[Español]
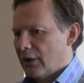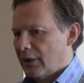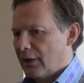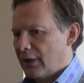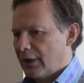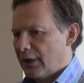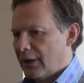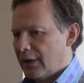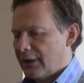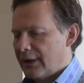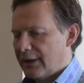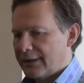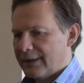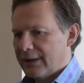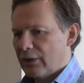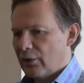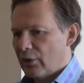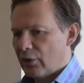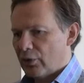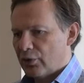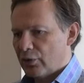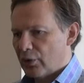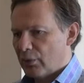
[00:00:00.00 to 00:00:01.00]
Eh, desde
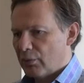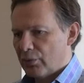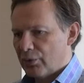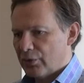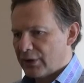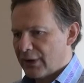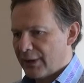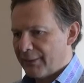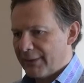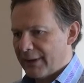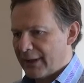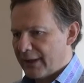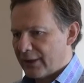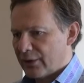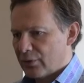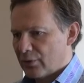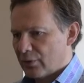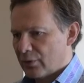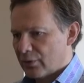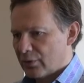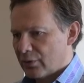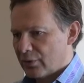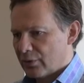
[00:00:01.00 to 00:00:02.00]
luego todo el mundo sabe que
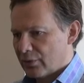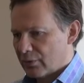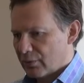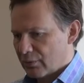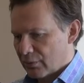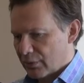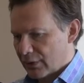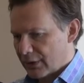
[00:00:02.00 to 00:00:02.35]
estos,